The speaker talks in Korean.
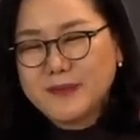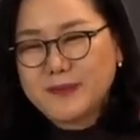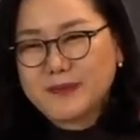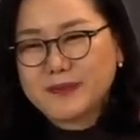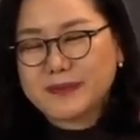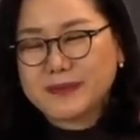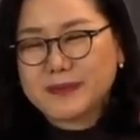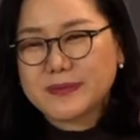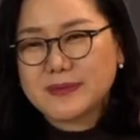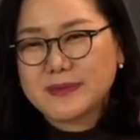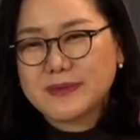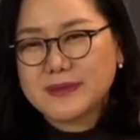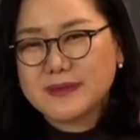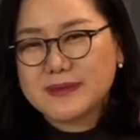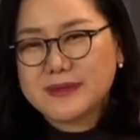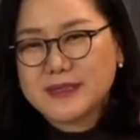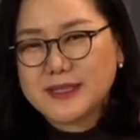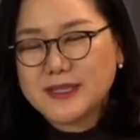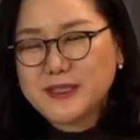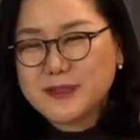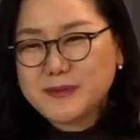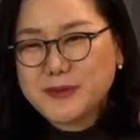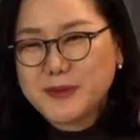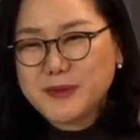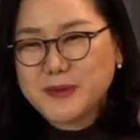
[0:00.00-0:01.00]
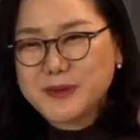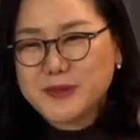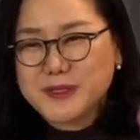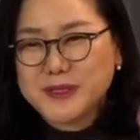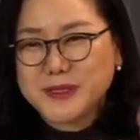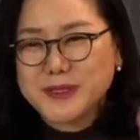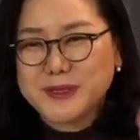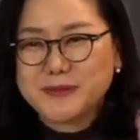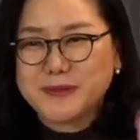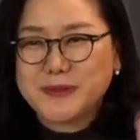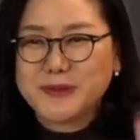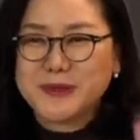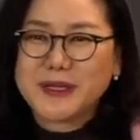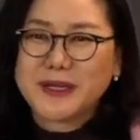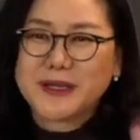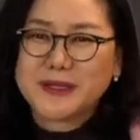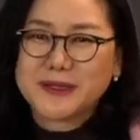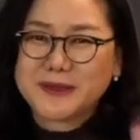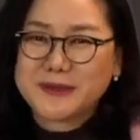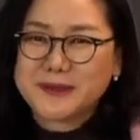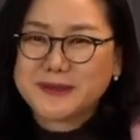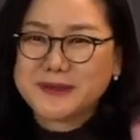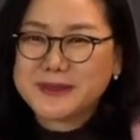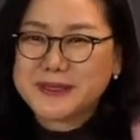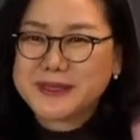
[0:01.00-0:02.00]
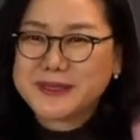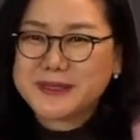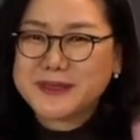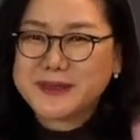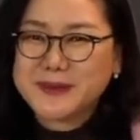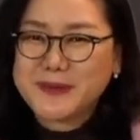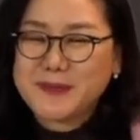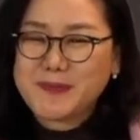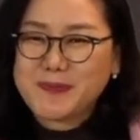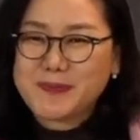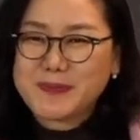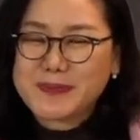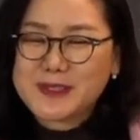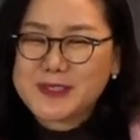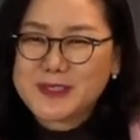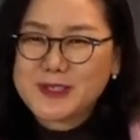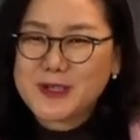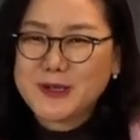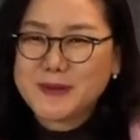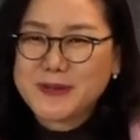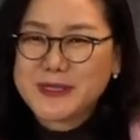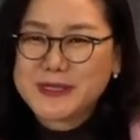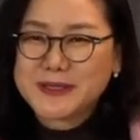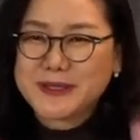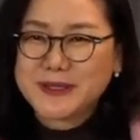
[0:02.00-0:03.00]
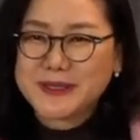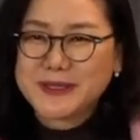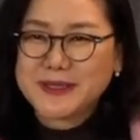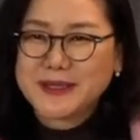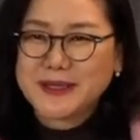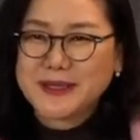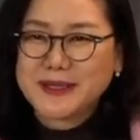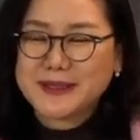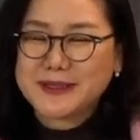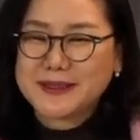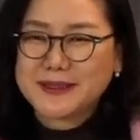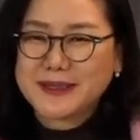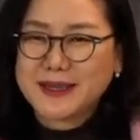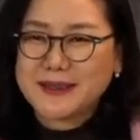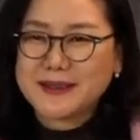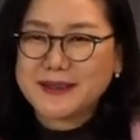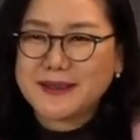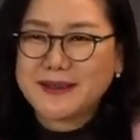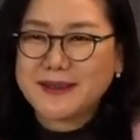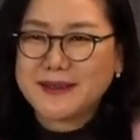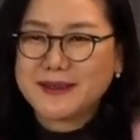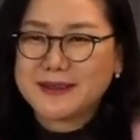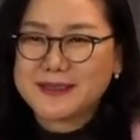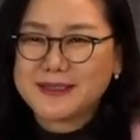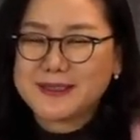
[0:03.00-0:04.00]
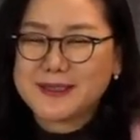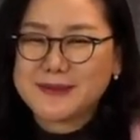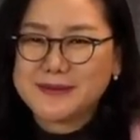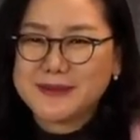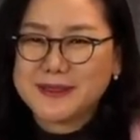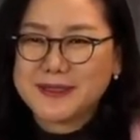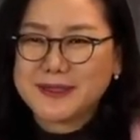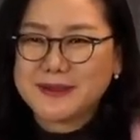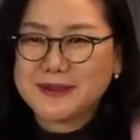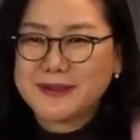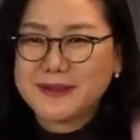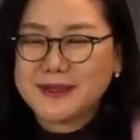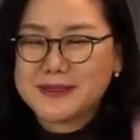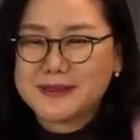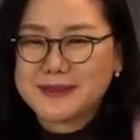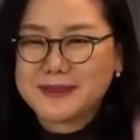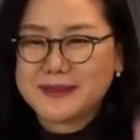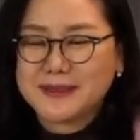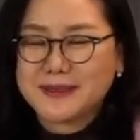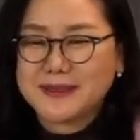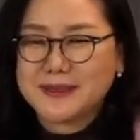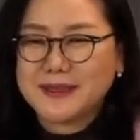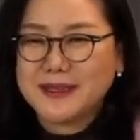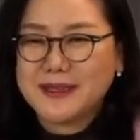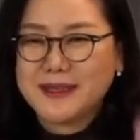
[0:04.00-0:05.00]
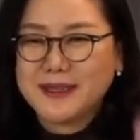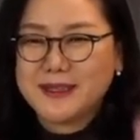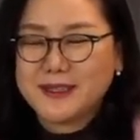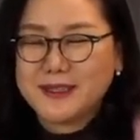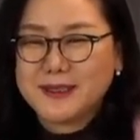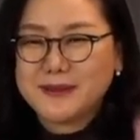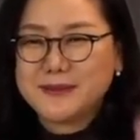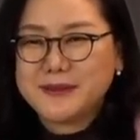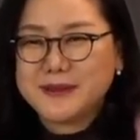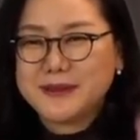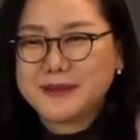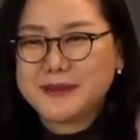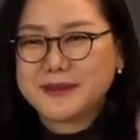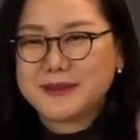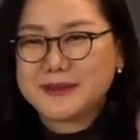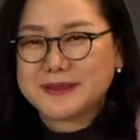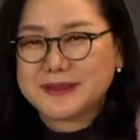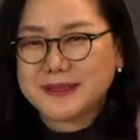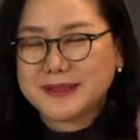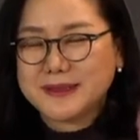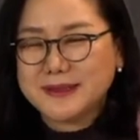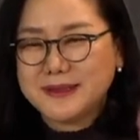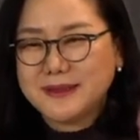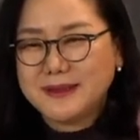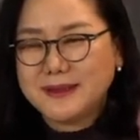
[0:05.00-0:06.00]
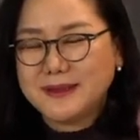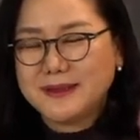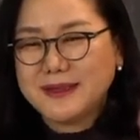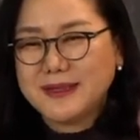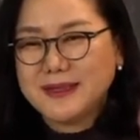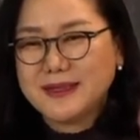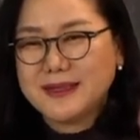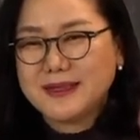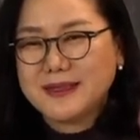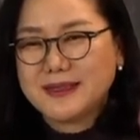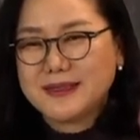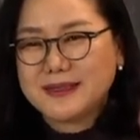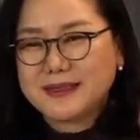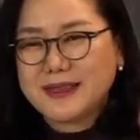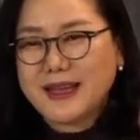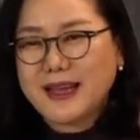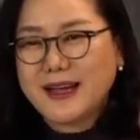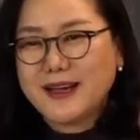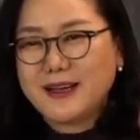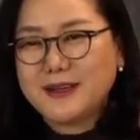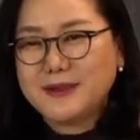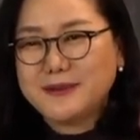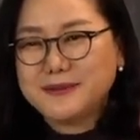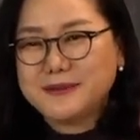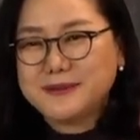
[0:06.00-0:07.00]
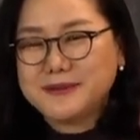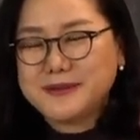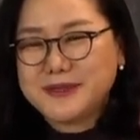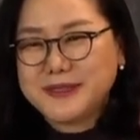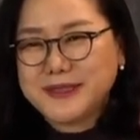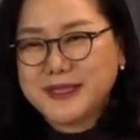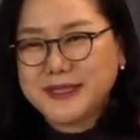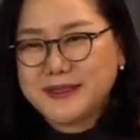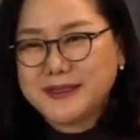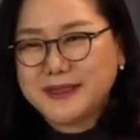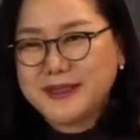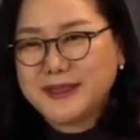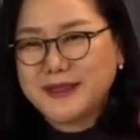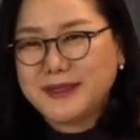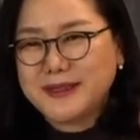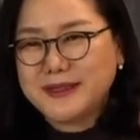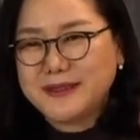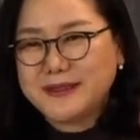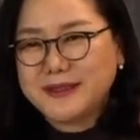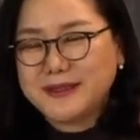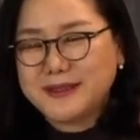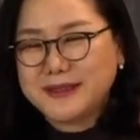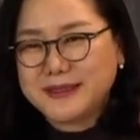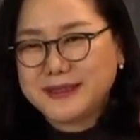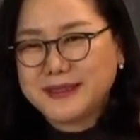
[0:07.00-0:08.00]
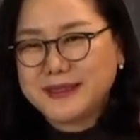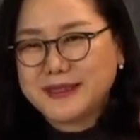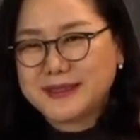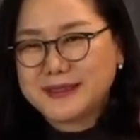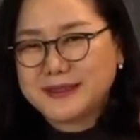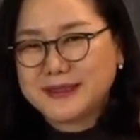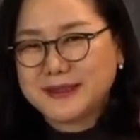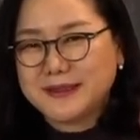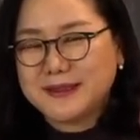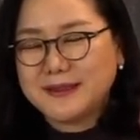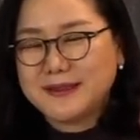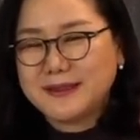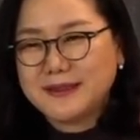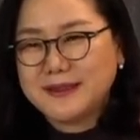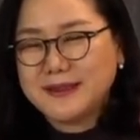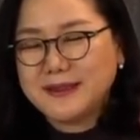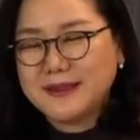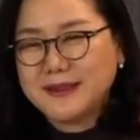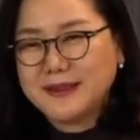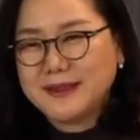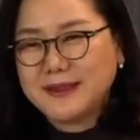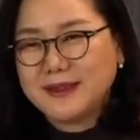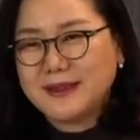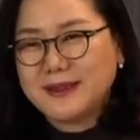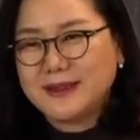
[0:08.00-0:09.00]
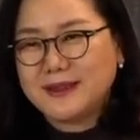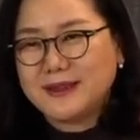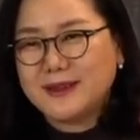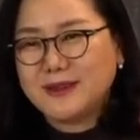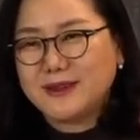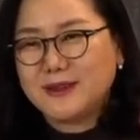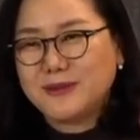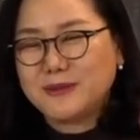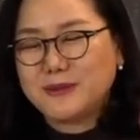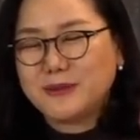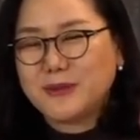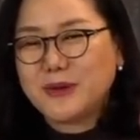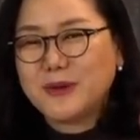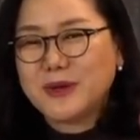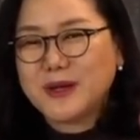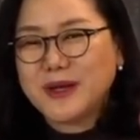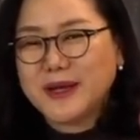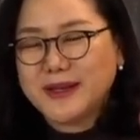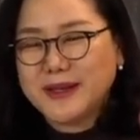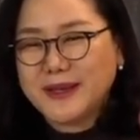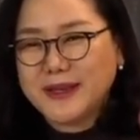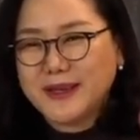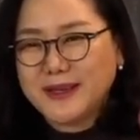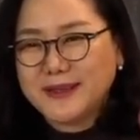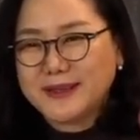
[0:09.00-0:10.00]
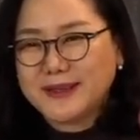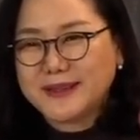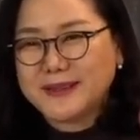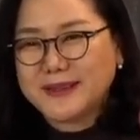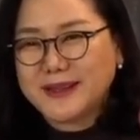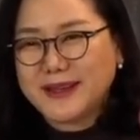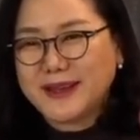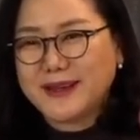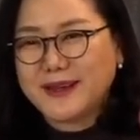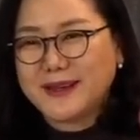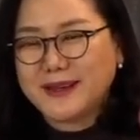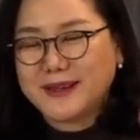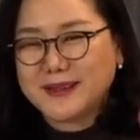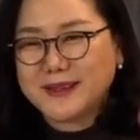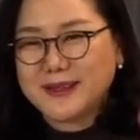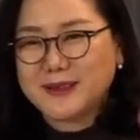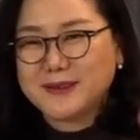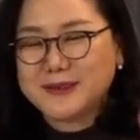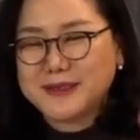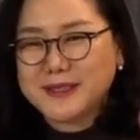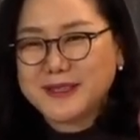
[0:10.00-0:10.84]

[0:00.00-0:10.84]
음, 세인트폴 고전 인문학교 지금 처음에 저희가 나라가 참 여러 가지 힘들어서 다음 세대를 위해서 어, 뭔가 해야 된다라고